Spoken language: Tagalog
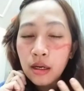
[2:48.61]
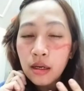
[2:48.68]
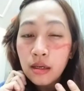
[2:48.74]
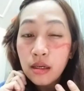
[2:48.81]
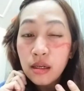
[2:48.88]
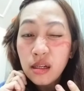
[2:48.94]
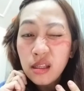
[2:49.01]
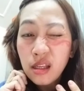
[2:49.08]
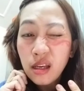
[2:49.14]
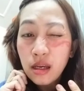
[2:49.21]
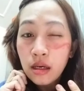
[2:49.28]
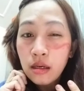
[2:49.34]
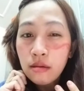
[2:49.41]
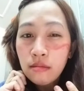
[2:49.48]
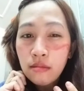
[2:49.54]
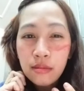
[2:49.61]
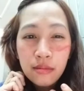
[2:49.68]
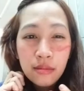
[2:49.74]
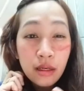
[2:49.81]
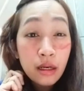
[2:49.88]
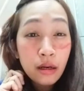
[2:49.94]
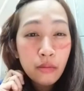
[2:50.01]
parang,
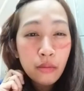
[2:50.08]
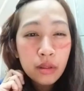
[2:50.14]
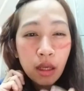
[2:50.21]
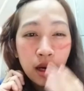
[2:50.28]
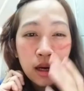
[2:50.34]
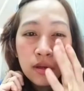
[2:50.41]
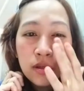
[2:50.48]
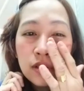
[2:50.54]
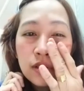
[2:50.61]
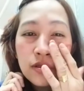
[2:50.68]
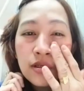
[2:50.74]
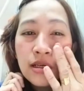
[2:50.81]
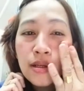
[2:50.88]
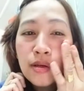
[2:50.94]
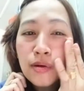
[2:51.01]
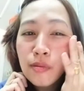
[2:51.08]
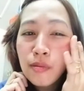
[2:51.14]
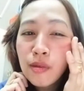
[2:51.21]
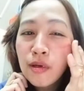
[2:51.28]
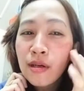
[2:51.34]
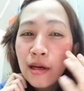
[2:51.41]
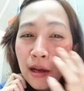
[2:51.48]
parang matangos yung
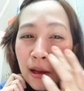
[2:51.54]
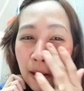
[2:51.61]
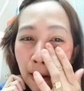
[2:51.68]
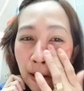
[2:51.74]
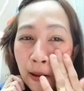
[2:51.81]
ilong mo.